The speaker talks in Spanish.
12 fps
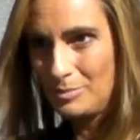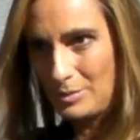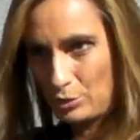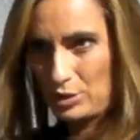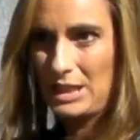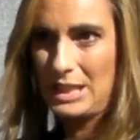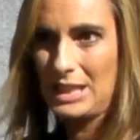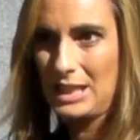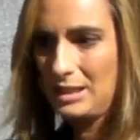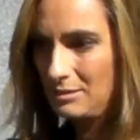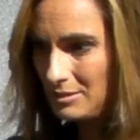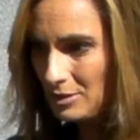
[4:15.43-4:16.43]
me
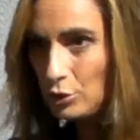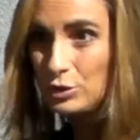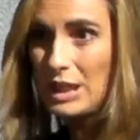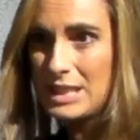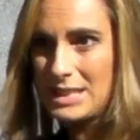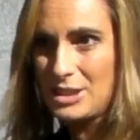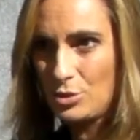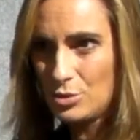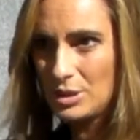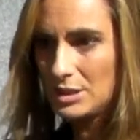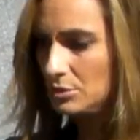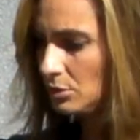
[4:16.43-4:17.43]
gustaría contar estas
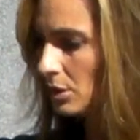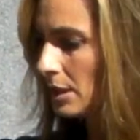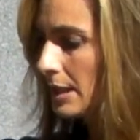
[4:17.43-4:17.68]
cosas, ¿no?